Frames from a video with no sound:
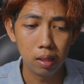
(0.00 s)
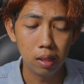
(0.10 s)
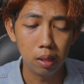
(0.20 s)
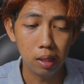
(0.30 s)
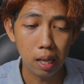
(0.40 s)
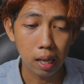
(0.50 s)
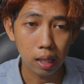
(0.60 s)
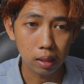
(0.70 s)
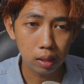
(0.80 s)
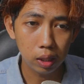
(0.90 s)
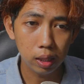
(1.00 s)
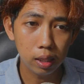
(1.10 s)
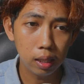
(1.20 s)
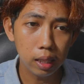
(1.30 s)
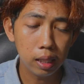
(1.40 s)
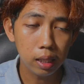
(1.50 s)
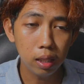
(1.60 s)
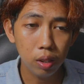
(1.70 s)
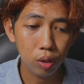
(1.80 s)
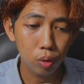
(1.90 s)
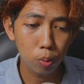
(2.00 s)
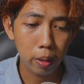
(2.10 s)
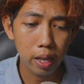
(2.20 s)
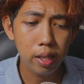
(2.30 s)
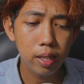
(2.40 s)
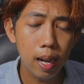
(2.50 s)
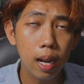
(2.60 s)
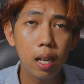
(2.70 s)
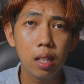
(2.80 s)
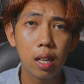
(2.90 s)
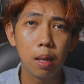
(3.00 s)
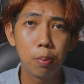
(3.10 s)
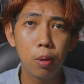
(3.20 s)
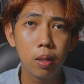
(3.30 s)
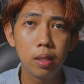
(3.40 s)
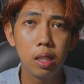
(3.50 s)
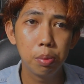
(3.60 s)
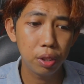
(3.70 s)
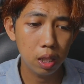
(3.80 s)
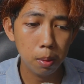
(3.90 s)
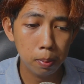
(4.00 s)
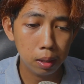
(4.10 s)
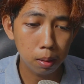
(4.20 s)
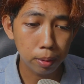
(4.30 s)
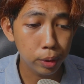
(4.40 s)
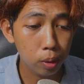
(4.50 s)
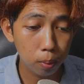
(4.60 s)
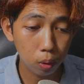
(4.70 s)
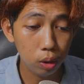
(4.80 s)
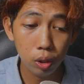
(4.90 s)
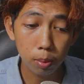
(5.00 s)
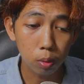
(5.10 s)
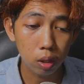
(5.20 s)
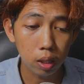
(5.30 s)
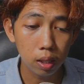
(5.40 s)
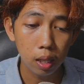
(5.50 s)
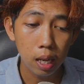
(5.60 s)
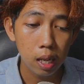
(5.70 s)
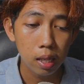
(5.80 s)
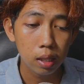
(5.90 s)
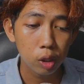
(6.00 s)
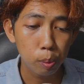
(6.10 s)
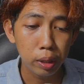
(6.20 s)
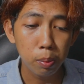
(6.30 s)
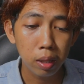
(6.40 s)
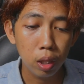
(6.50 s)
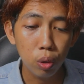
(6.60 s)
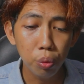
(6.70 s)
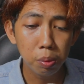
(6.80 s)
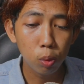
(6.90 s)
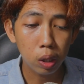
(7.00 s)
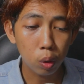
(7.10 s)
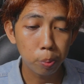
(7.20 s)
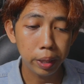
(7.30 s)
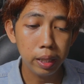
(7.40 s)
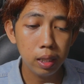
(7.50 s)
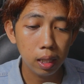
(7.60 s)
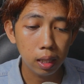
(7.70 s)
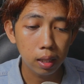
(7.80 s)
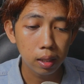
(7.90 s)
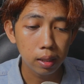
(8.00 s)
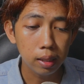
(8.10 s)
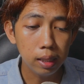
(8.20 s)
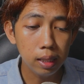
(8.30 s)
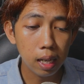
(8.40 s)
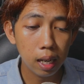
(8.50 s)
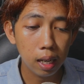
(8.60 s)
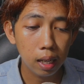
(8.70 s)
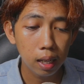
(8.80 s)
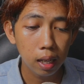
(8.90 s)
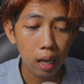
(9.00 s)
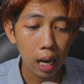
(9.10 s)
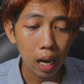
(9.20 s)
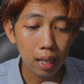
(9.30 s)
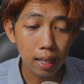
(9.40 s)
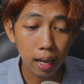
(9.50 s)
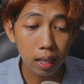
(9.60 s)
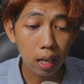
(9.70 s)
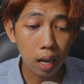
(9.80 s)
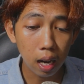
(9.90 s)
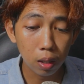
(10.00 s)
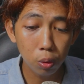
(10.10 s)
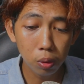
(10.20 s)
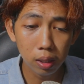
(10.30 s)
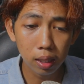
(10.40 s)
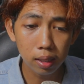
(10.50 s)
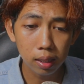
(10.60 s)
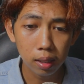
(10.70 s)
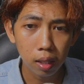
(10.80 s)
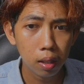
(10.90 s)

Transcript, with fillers: uh, ngelarang si Lily ini supaya jangan ngelapor ke siapa-siapa termasuk ke polisi mungkin Spiderman itu membuka topengnya dia adalah kakak aku katanya